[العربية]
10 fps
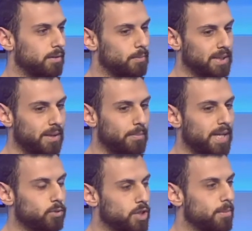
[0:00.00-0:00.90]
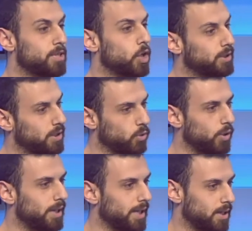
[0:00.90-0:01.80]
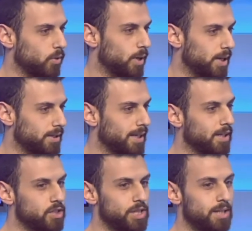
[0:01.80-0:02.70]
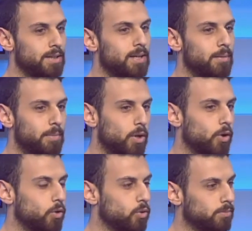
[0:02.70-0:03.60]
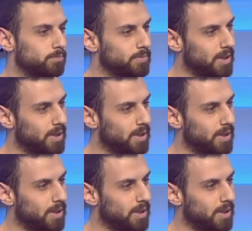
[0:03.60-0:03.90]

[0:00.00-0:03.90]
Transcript: مثلا بنات شباب بيرجعوا يتركوا هن كل الوقت اخر شيء بلاقوا انه